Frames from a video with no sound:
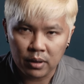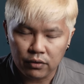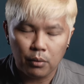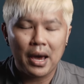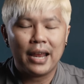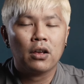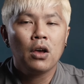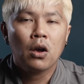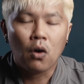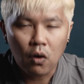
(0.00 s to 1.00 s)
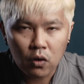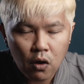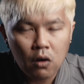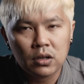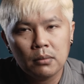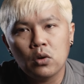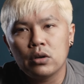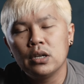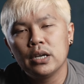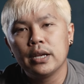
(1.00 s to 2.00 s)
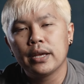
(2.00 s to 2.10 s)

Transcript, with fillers: เพอร์ฟอร์แมนซ์ของกล้องทั้งหมดเลย